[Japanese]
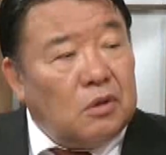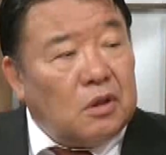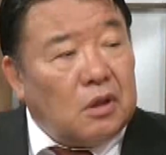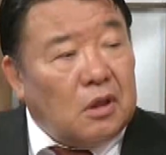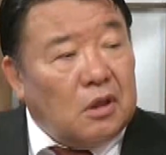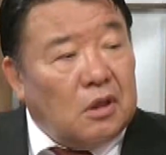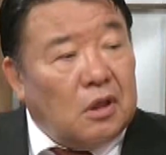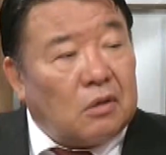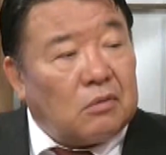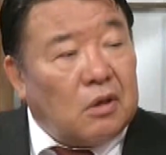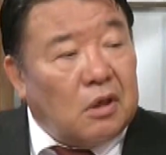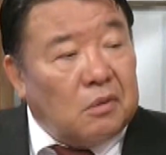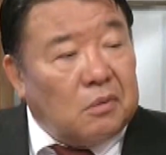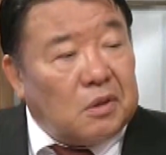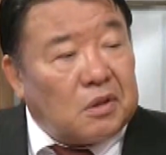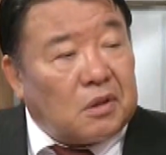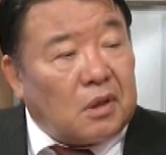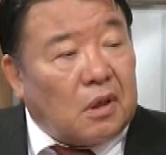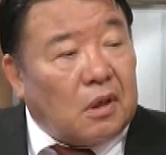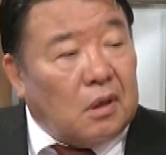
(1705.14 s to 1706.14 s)
人がいなくなりま
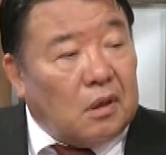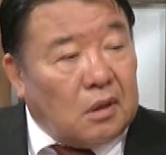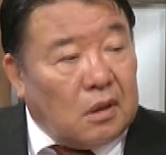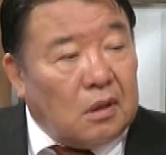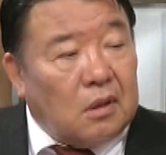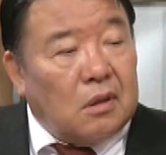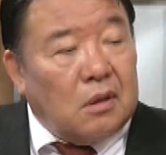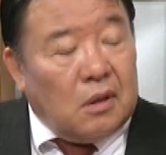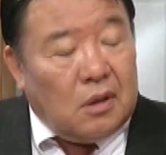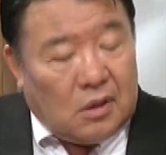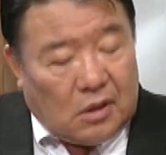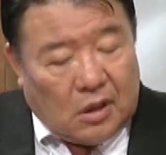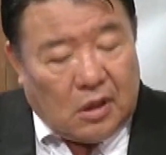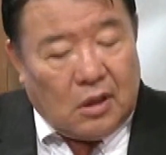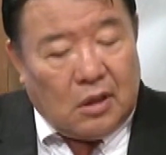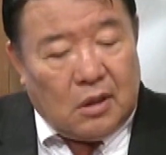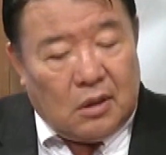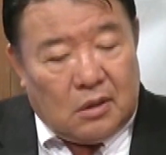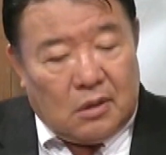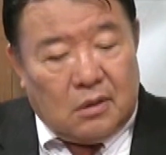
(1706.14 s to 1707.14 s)
したから、ね、そうでしないでしょ、
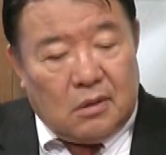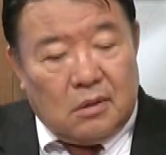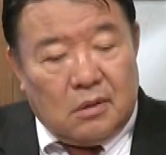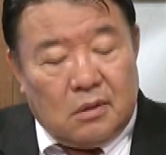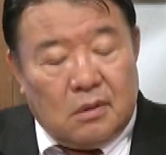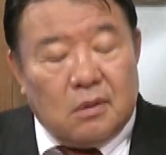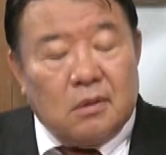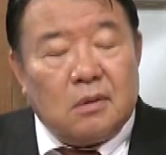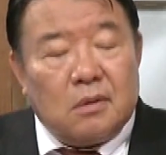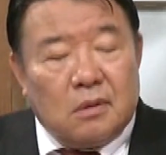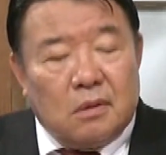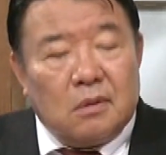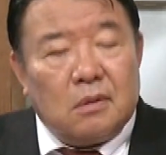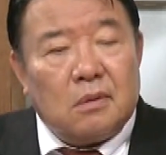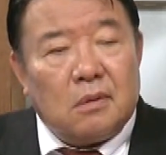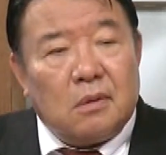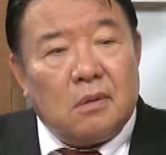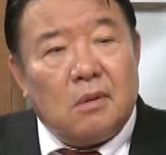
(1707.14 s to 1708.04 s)
はい、したら一